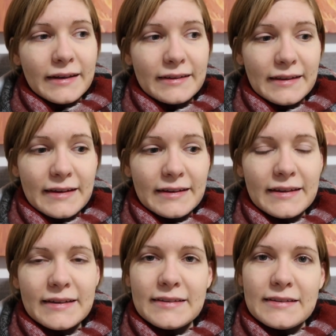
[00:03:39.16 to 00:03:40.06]
Das
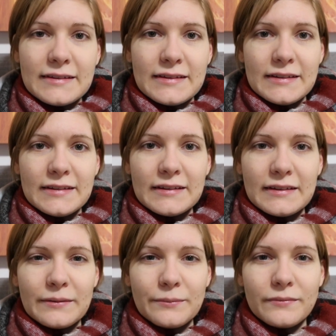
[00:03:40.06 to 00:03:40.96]
andere ist, ich
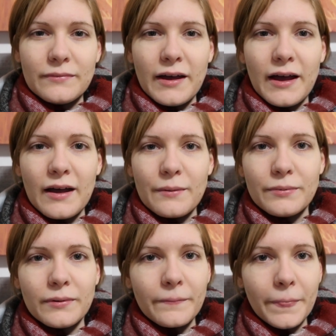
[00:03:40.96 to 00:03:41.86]
ähm, habe
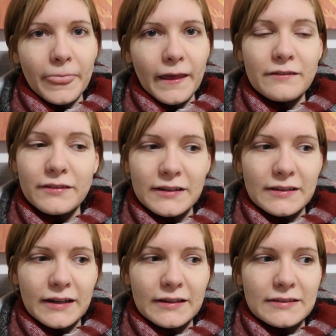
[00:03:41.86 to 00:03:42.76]
Anfang des
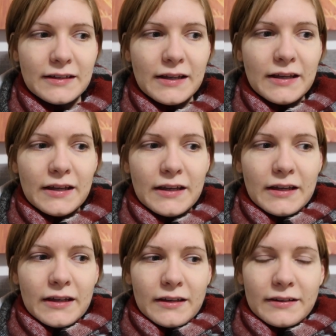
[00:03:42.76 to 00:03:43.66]
Jahres,
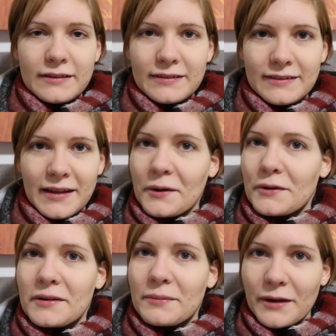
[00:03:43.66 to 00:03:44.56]
das, da
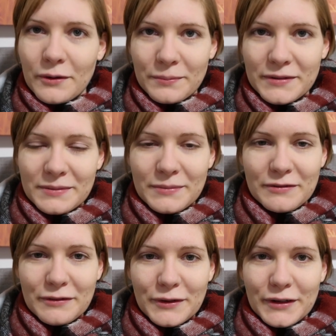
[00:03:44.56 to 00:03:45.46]
konntet ihr mich auch ein bisschen
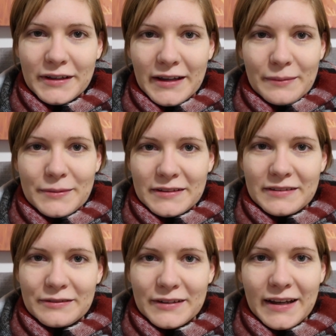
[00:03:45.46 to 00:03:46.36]
mitverfolgen, ihr habt
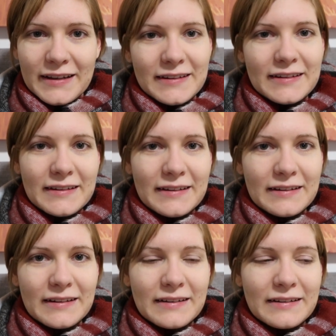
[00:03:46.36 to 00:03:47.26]
das vielleicht in
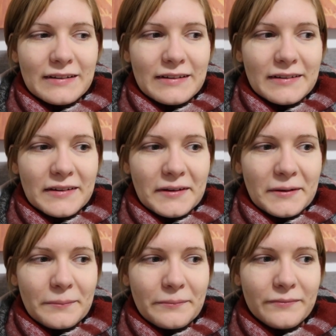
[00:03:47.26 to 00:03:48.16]
den,
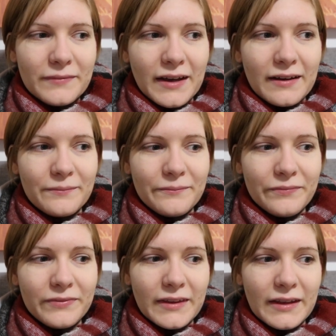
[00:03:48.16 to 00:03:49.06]
ähm, ja,
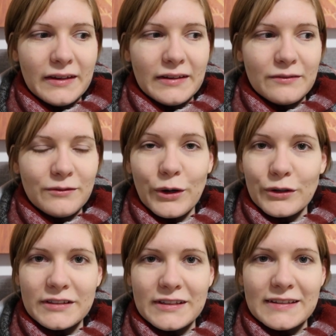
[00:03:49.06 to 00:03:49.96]
in den
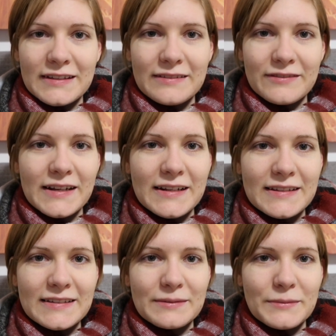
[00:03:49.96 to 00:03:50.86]
Blogs gesehen,
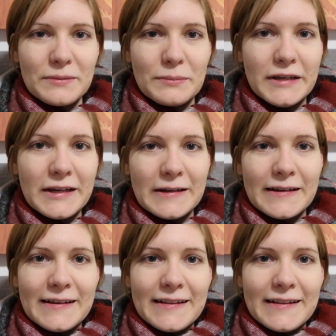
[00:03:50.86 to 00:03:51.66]
Wellness mit mir